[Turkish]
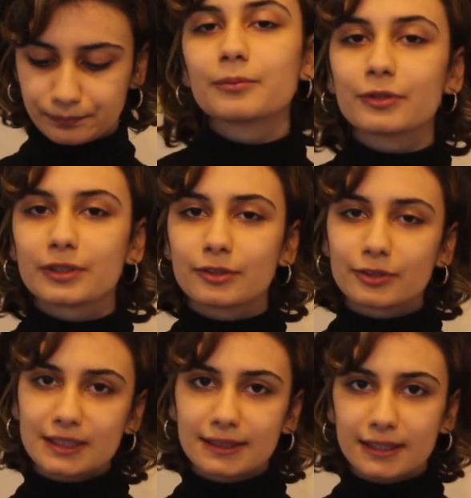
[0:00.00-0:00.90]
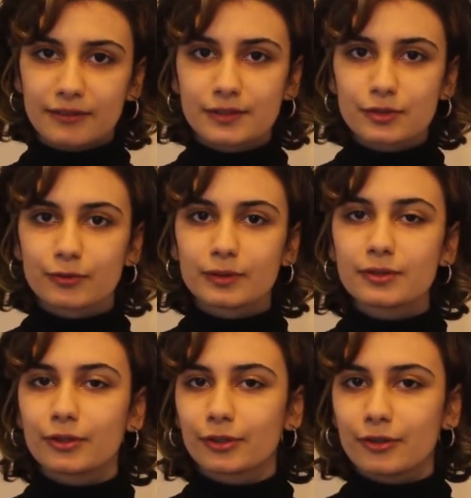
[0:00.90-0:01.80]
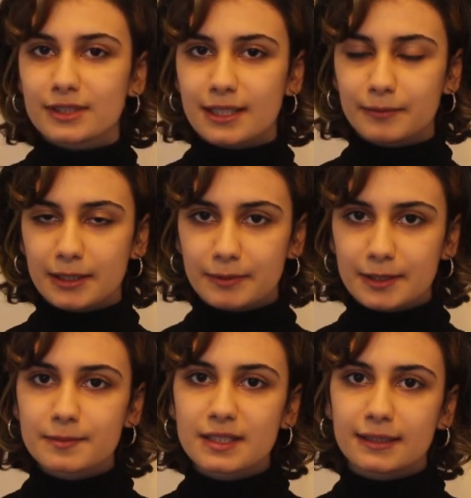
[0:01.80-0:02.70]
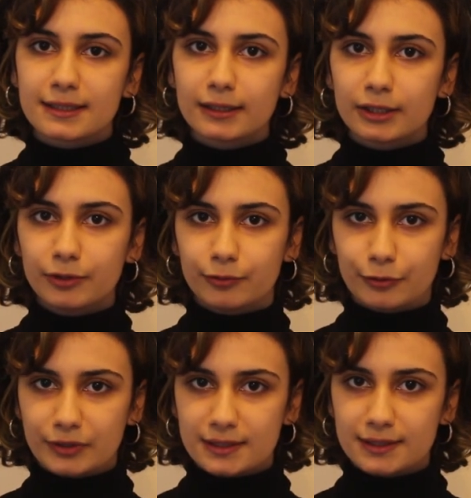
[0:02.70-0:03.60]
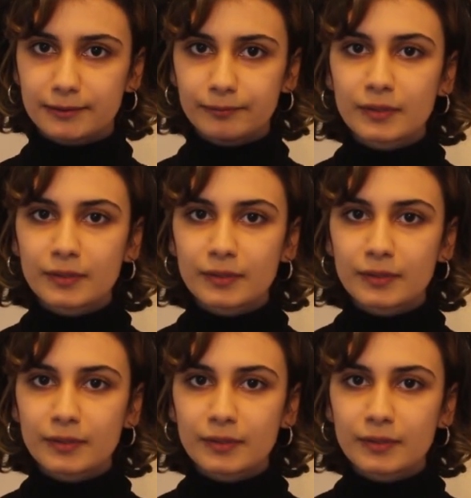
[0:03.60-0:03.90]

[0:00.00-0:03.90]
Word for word: Proteolizik devrin sonuna doğru gözlemleyebildiğimiz Ediye kara faunası,